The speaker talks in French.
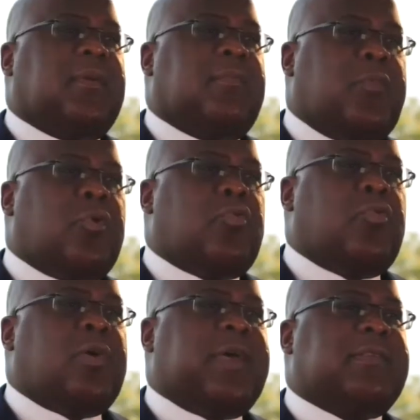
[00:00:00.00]

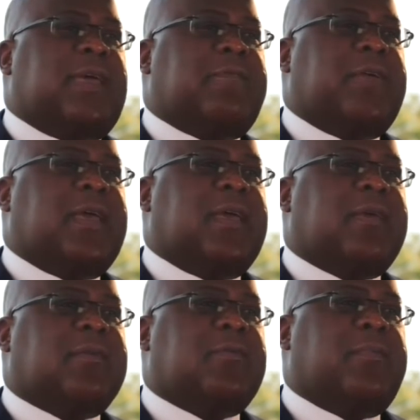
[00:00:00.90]
Beaucoup reste à faire,
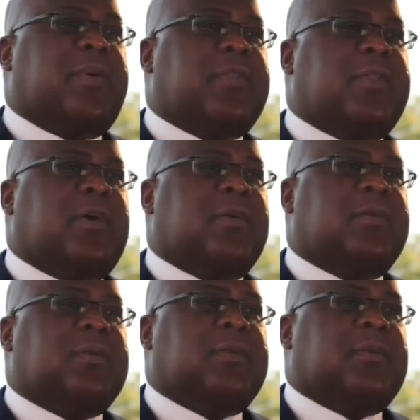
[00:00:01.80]
cependant,
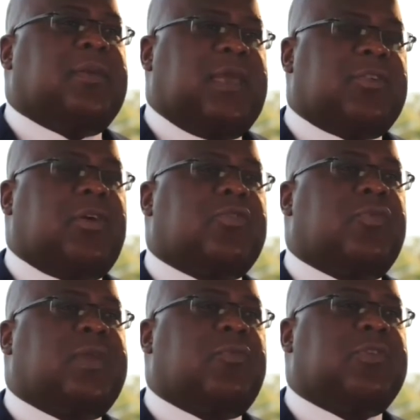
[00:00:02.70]
et j'en
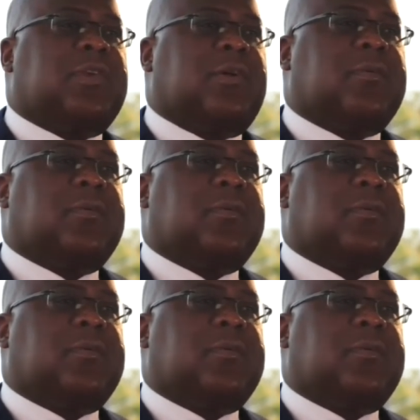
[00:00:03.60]
suis conscient.